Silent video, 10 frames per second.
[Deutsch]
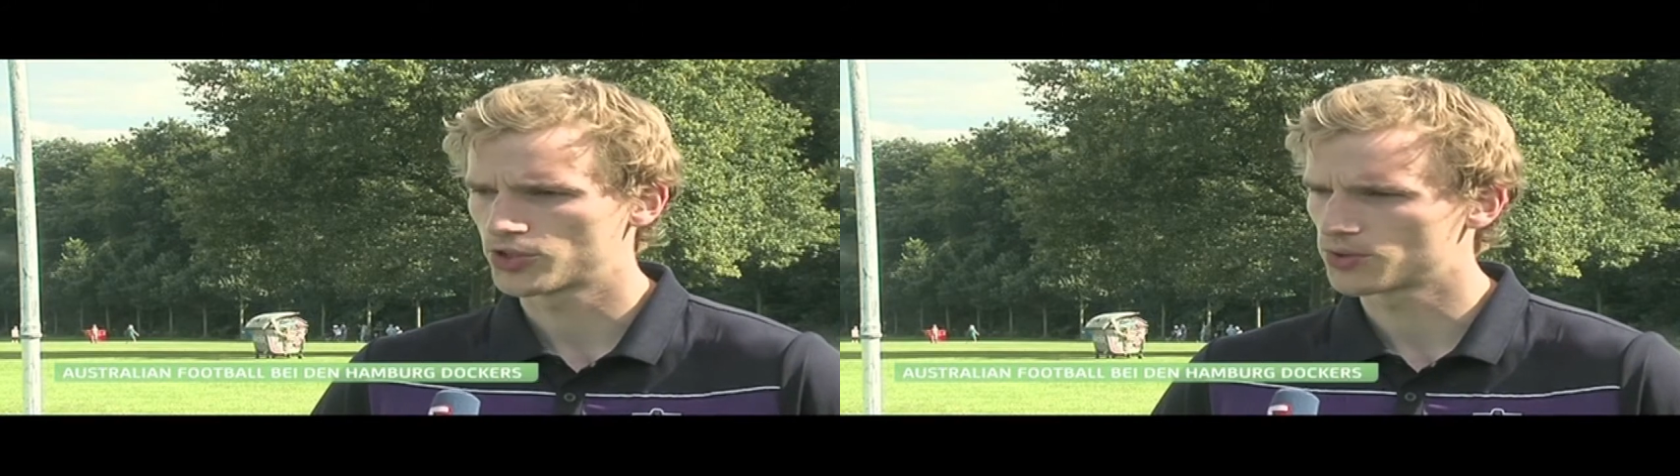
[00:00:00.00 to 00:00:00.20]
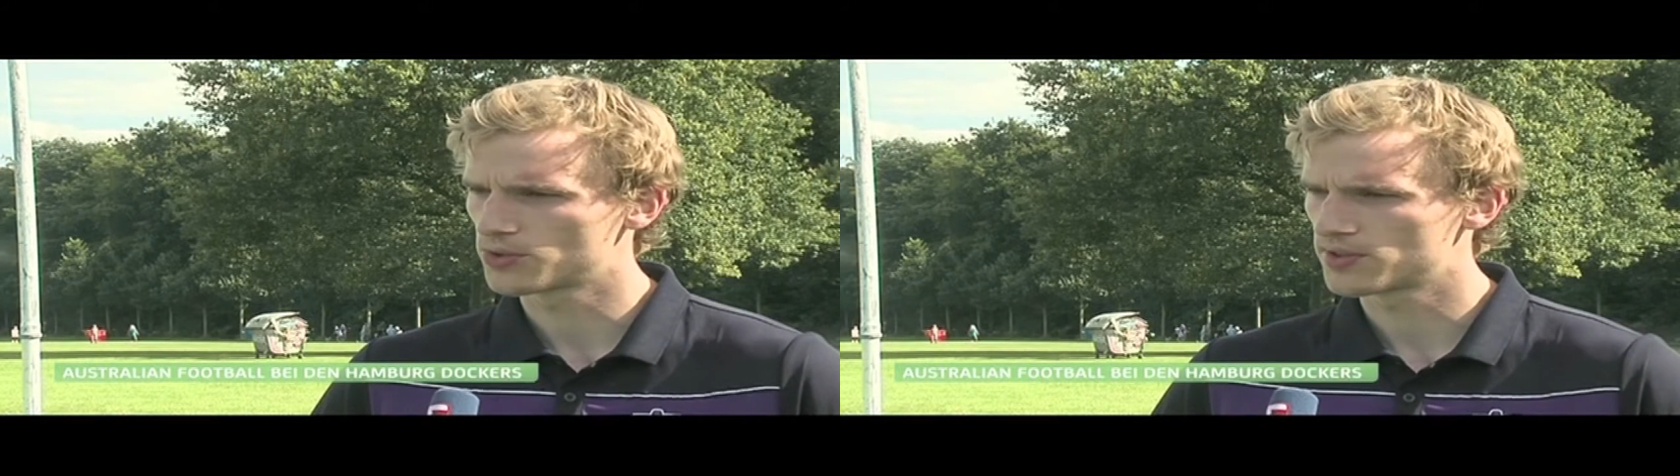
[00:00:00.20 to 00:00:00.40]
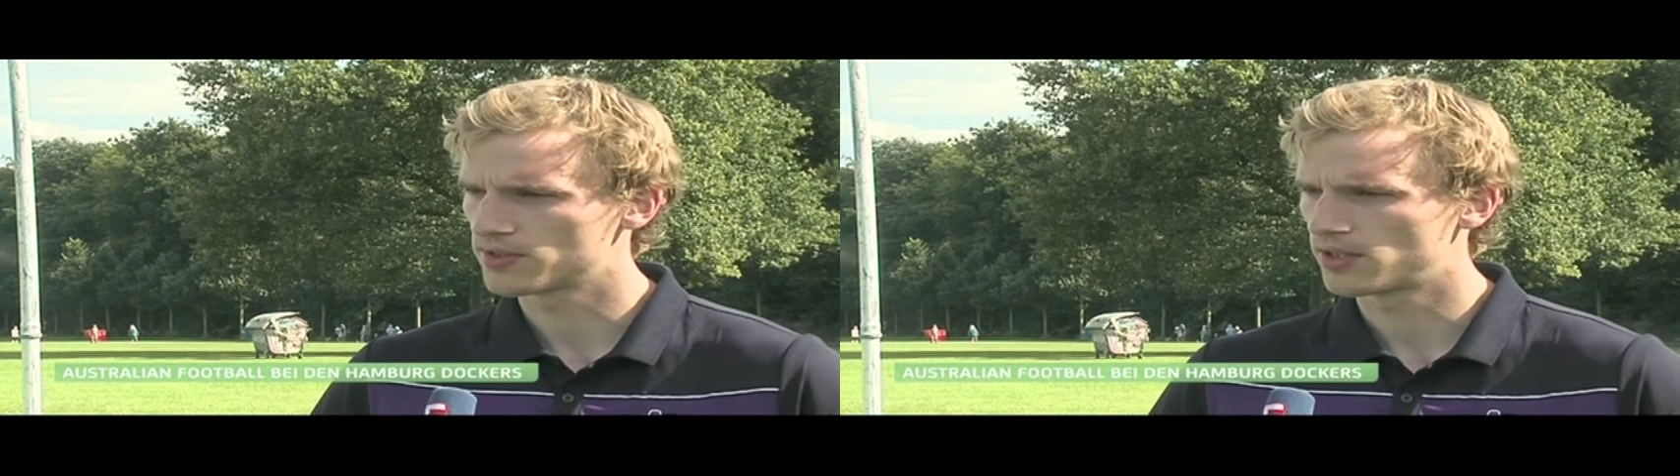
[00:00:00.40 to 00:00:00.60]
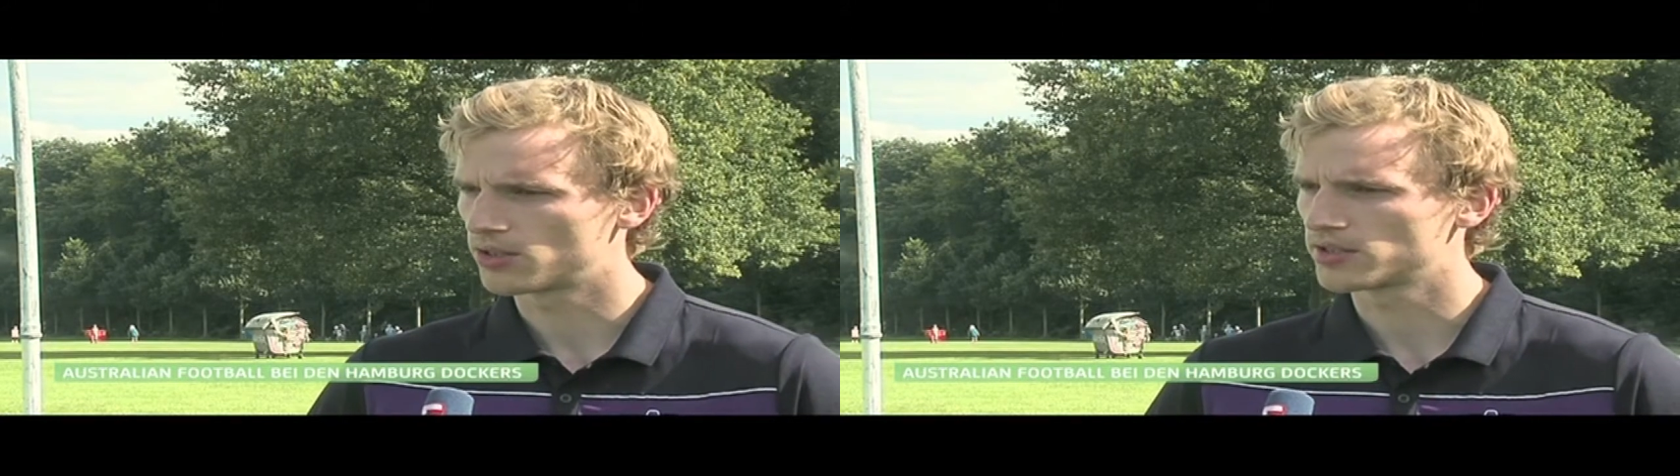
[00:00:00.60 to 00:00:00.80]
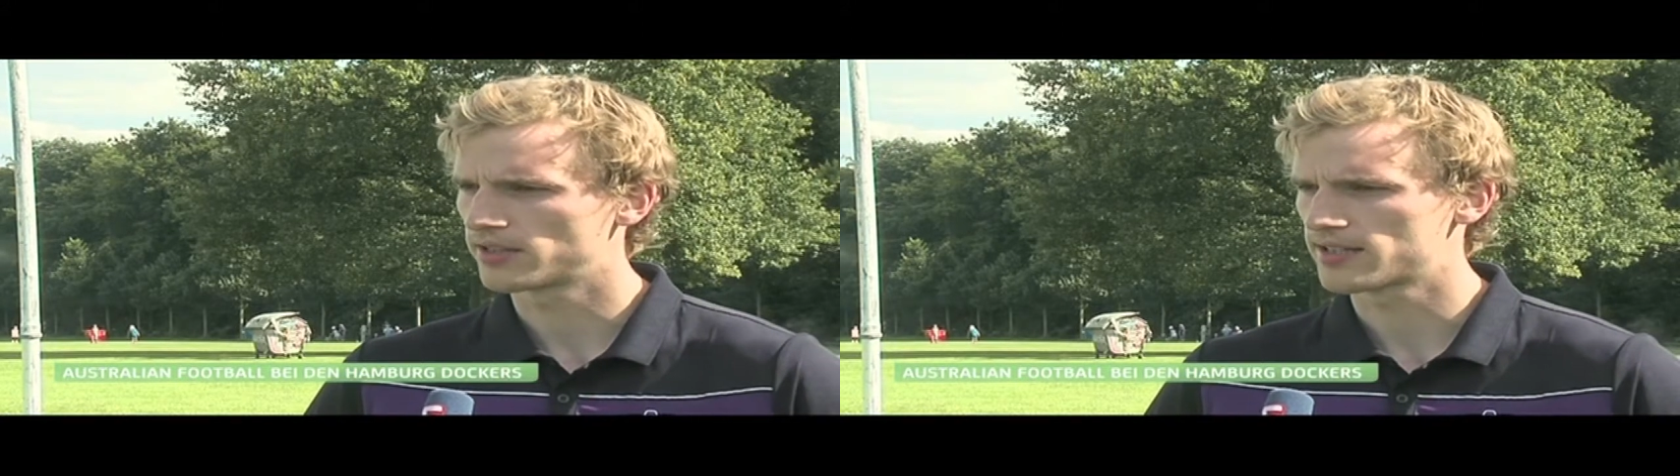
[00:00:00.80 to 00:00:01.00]
gestoßen, die
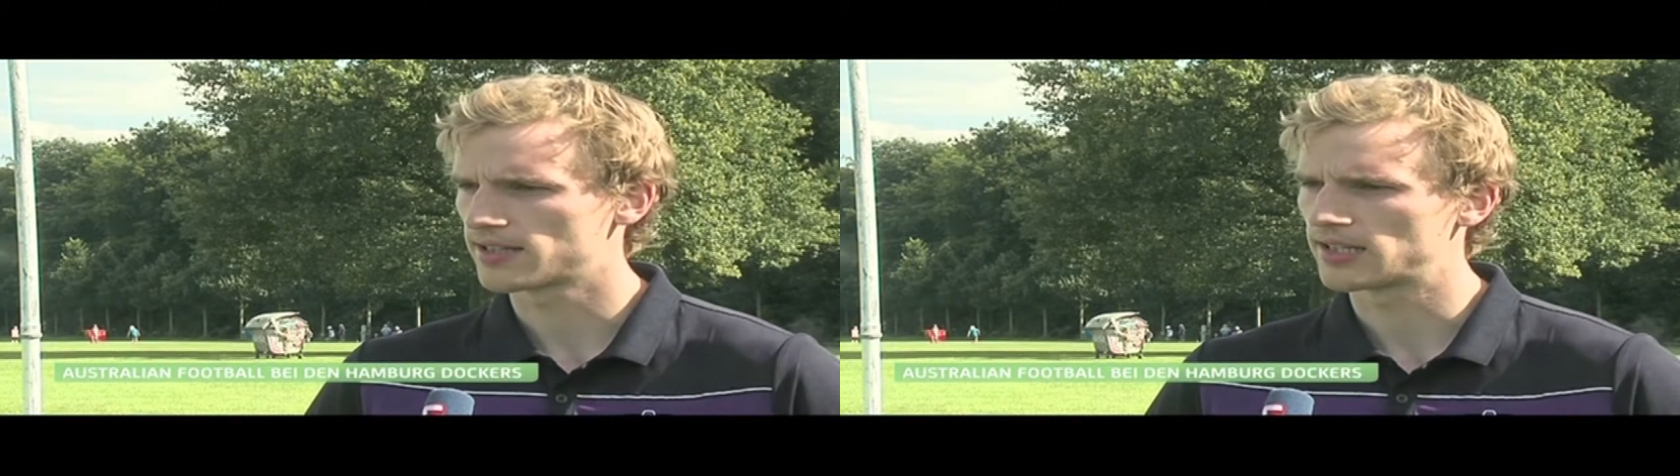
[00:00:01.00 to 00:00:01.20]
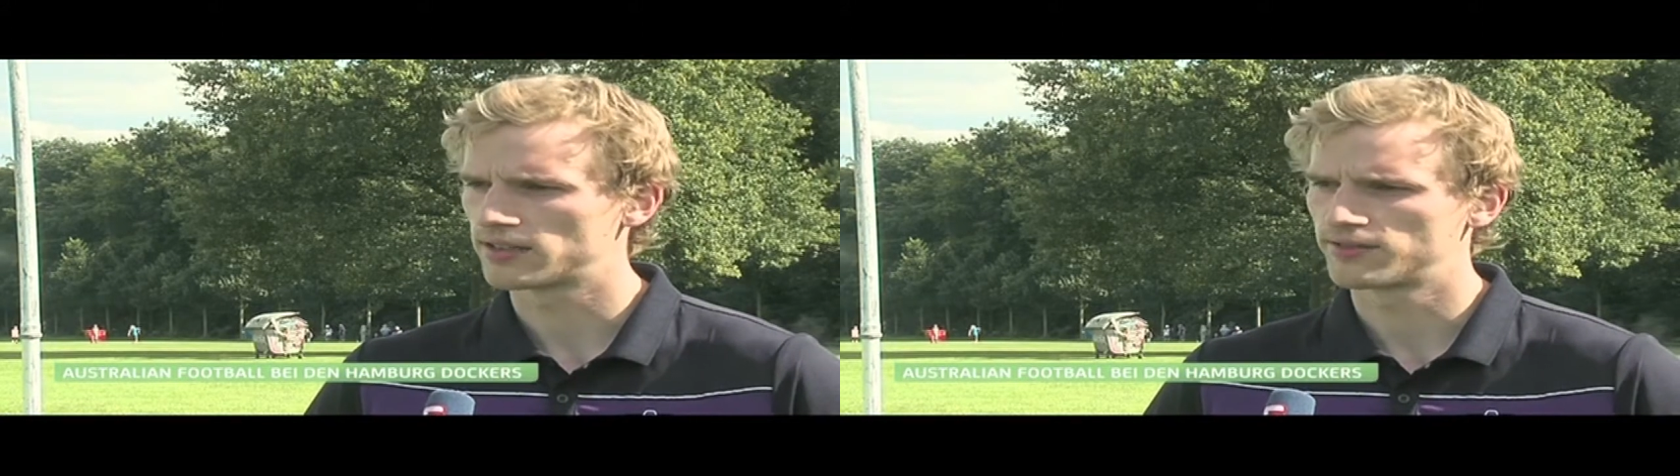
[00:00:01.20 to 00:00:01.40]
auch Interesse hatten,